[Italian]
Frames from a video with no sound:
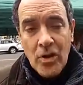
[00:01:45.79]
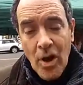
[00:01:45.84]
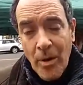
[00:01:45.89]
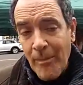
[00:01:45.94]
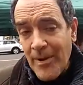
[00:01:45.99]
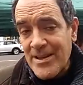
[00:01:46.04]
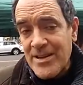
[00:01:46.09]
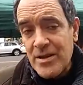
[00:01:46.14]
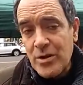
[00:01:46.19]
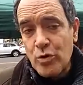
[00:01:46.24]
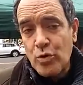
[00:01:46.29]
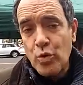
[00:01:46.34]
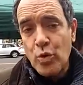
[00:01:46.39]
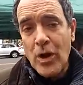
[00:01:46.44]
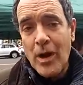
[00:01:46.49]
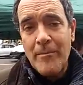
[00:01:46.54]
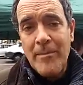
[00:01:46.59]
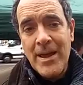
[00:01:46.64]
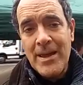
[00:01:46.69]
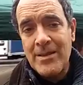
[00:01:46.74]
No, ma
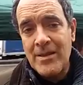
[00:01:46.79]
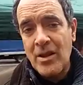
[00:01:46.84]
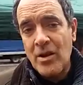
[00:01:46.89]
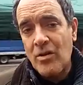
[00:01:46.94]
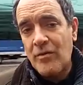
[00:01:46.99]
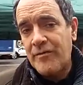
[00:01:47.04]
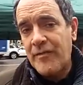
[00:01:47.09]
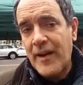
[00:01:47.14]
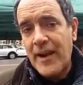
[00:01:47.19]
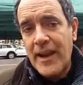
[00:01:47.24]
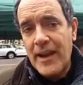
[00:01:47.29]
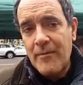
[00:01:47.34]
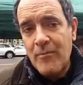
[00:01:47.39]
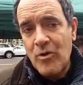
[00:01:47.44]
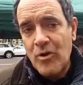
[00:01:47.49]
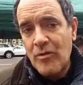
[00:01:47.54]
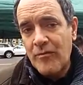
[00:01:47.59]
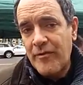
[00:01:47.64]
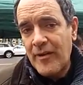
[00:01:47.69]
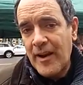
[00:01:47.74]
sicuramente lo
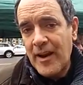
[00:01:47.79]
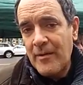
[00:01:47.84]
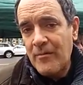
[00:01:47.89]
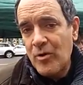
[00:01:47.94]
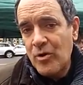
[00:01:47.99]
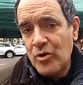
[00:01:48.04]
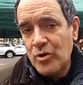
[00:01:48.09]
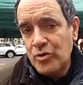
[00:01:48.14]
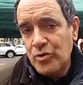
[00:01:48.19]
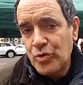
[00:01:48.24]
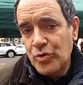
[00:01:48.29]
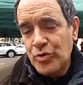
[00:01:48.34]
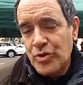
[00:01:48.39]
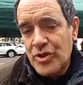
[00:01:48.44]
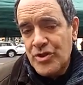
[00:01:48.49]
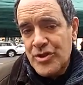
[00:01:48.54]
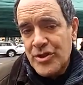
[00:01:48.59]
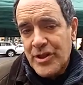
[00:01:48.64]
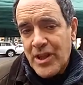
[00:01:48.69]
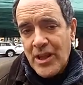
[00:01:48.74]
faremo, lo faremo con
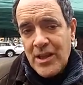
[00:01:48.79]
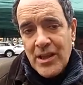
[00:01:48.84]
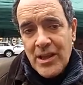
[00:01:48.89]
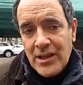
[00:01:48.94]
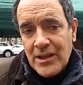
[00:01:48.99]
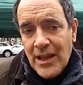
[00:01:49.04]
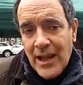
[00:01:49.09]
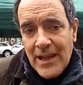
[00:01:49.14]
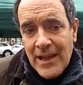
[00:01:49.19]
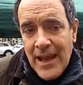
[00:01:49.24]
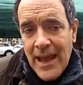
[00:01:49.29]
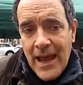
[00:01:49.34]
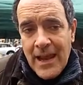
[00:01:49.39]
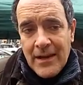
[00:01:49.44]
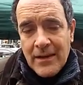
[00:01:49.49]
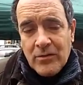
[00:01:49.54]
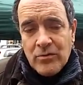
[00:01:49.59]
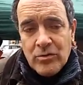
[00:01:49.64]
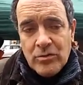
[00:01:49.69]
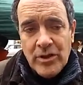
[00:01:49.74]
tutti i cittadini
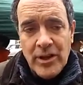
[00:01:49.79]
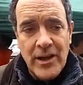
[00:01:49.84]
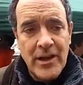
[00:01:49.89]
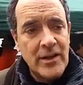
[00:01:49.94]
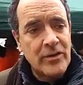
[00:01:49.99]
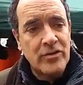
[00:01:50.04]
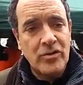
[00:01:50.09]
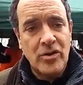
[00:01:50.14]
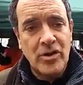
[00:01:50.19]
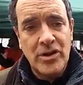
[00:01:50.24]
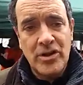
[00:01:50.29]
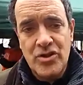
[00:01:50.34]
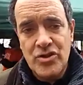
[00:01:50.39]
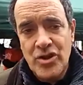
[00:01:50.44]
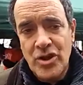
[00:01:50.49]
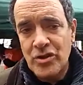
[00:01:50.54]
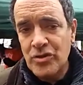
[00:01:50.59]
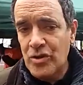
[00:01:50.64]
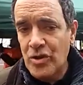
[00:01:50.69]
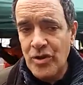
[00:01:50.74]
italiani, con gli elettori di
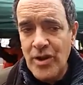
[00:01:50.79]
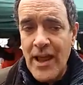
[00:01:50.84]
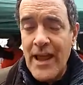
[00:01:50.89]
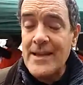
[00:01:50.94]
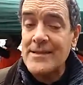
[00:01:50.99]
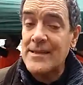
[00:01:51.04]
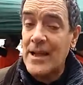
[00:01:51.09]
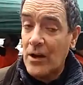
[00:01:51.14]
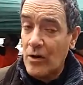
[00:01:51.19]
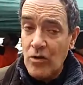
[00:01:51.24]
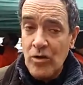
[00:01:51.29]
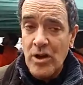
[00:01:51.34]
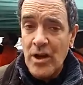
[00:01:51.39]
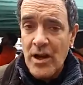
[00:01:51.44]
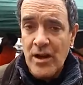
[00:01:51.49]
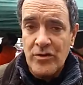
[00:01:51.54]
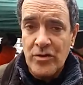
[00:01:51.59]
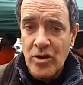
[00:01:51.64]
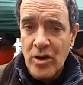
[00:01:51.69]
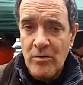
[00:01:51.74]
centrodestra, con gli
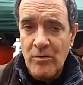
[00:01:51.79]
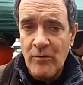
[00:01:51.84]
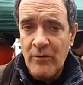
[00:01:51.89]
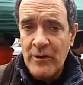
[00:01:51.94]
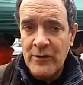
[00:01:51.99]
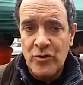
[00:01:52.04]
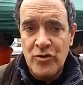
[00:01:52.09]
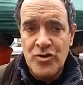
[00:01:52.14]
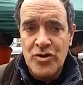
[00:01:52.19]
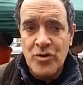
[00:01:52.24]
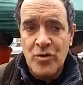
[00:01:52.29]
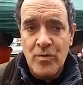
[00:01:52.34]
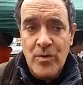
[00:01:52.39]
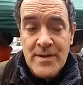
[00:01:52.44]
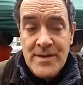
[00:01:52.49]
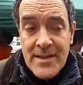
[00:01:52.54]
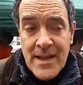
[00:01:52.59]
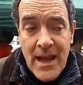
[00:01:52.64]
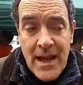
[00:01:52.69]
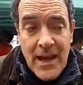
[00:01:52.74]
elettori del Movimento
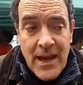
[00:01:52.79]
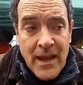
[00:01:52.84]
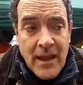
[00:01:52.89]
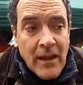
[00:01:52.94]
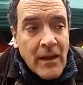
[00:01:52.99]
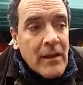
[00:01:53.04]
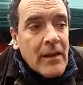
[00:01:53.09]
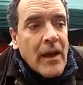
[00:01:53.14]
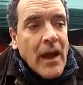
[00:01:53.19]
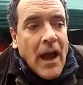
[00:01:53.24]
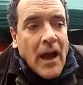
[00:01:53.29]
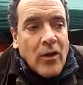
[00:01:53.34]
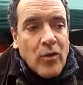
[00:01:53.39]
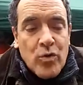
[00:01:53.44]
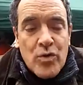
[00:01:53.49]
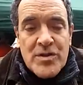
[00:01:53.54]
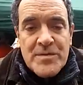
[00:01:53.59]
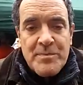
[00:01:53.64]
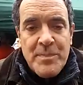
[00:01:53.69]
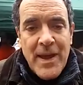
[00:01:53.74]
5 Stelle, a
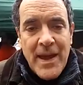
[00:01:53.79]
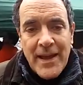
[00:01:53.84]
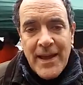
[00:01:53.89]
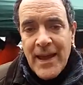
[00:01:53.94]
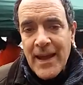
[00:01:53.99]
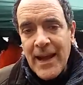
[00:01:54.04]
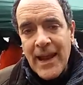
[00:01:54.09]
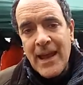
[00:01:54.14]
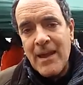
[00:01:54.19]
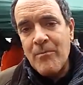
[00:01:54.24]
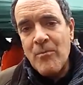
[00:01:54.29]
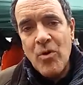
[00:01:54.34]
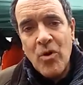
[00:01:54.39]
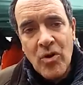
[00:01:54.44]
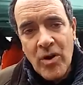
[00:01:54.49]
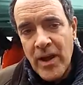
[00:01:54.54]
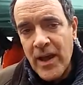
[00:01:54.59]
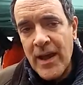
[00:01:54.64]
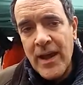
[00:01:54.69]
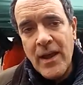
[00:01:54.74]
cui
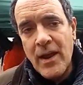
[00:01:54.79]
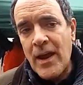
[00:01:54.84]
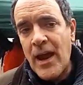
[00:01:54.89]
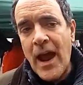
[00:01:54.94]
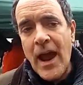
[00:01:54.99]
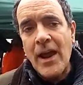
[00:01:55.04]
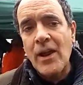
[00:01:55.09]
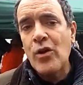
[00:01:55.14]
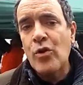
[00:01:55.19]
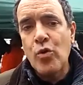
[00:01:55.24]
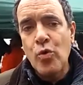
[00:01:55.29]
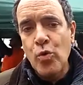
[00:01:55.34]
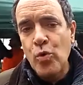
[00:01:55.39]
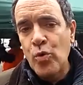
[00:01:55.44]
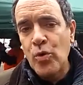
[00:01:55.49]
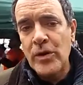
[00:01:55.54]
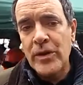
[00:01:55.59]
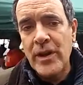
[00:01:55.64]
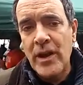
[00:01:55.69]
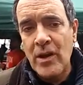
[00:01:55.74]
spiegheremo che
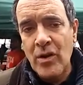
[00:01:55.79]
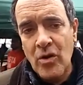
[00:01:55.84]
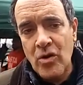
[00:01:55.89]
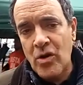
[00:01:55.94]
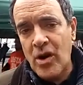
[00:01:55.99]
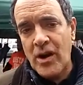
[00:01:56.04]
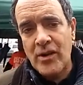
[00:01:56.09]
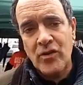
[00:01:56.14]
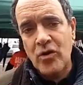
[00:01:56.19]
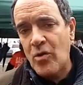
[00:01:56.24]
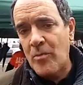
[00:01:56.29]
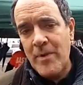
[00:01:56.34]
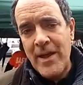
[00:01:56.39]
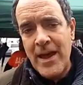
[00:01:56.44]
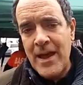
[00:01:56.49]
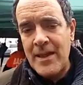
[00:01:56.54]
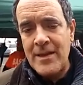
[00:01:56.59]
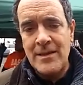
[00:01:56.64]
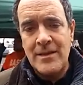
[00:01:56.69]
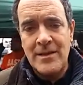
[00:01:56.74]
alcuni dei loro
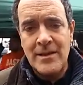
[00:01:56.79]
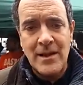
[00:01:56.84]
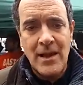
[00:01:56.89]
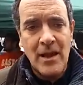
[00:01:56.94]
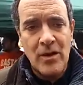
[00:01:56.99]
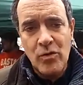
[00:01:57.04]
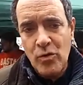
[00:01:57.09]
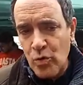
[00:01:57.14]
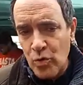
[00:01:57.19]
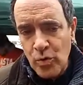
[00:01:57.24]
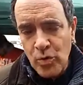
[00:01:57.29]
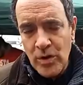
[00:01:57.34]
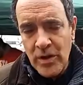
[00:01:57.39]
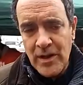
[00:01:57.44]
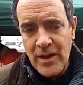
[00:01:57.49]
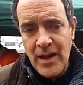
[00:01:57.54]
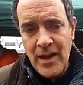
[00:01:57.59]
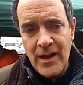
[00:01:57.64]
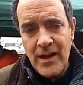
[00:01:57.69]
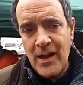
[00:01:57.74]
argomenti, alcune
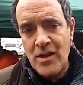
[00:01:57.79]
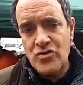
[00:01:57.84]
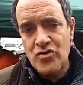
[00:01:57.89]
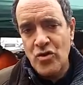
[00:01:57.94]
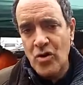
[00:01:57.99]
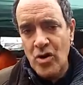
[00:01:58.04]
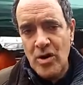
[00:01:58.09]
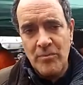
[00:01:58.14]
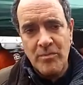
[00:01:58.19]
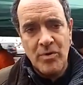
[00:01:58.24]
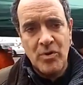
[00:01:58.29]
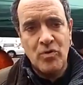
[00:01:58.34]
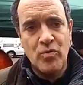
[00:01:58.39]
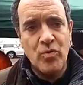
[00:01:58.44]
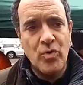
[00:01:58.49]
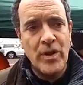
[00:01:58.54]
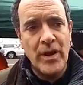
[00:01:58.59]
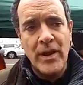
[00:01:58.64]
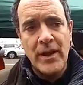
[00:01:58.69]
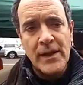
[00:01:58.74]
delle ragioni per
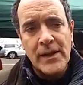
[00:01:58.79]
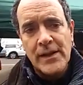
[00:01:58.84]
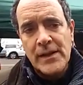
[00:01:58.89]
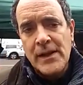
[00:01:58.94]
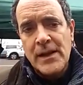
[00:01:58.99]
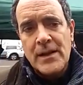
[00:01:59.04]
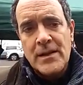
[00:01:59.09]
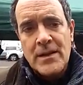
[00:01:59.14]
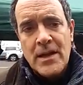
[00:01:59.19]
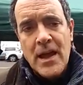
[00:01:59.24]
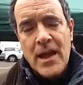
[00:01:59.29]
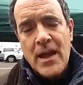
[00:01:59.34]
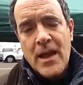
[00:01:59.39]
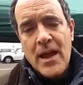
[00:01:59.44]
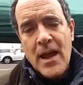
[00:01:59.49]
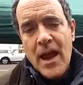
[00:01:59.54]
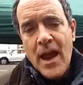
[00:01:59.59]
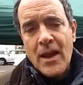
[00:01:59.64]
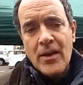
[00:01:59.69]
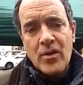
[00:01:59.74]
cui
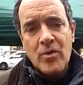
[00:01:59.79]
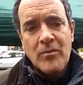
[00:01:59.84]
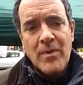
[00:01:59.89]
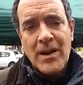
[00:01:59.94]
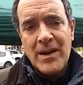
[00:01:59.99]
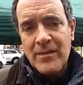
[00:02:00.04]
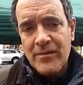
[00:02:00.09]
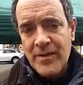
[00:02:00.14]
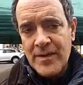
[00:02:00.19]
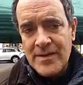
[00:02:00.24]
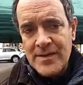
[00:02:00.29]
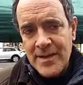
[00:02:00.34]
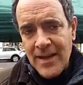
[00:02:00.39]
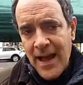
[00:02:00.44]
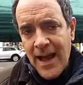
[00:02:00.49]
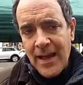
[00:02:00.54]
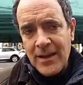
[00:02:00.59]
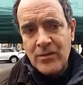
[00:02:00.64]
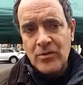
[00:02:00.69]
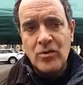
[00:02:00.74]
eh, hanno
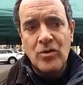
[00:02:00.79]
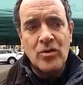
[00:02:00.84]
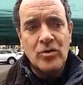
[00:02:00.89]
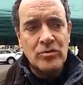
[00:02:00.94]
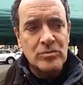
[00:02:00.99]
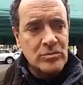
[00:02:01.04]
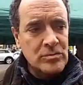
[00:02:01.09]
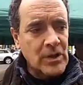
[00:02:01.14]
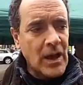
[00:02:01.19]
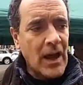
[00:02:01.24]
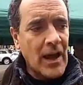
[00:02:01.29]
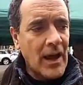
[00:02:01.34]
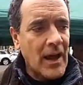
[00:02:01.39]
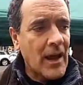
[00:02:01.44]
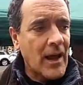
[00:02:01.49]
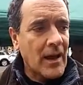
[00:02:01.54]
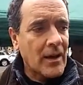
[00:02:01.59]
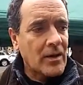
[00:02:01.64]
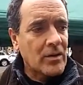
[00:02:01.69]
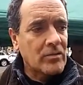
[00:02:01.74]
manifestato
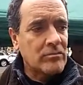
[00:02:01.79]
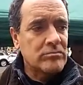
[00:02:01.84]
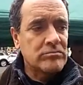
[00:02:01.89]
una